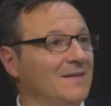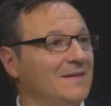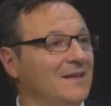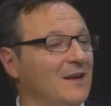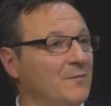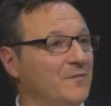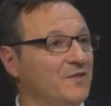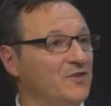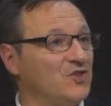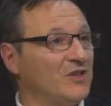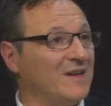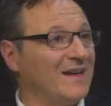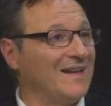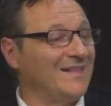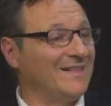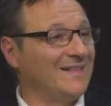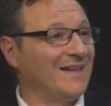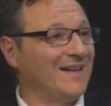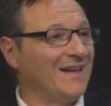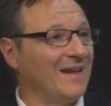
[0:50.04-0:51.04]

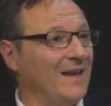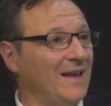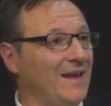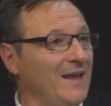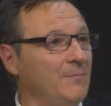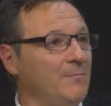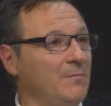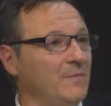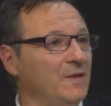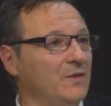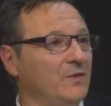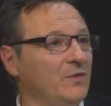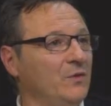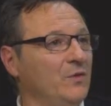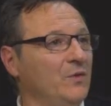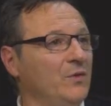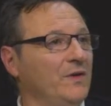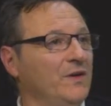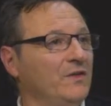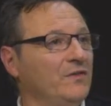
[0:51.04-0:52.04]
Selbstverständlich immer die
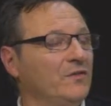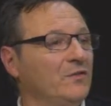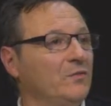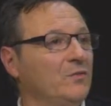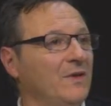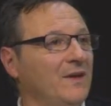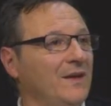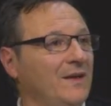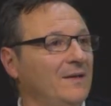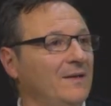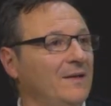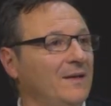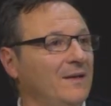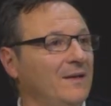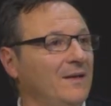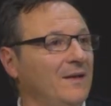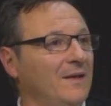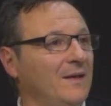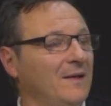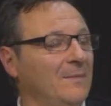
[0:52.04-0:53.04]
Türen zu äh,
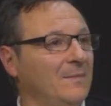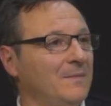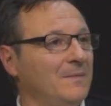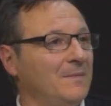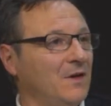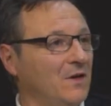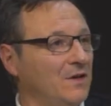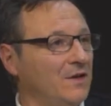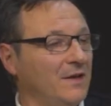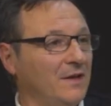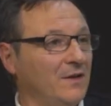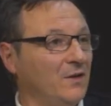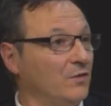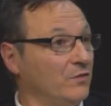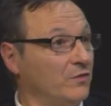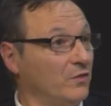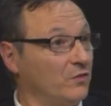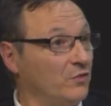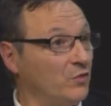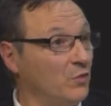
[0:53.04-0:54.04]
machen,
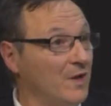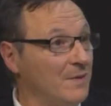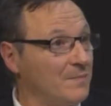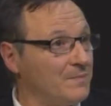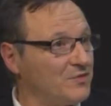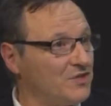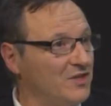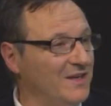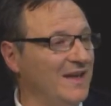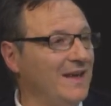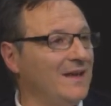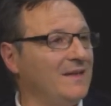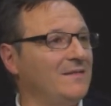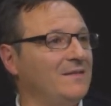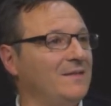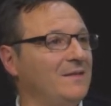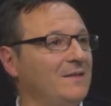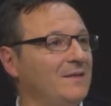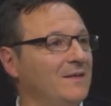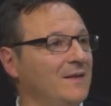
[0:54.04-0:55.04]
also zu
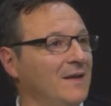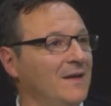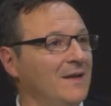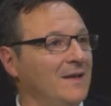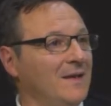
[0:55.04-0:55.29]
schließen.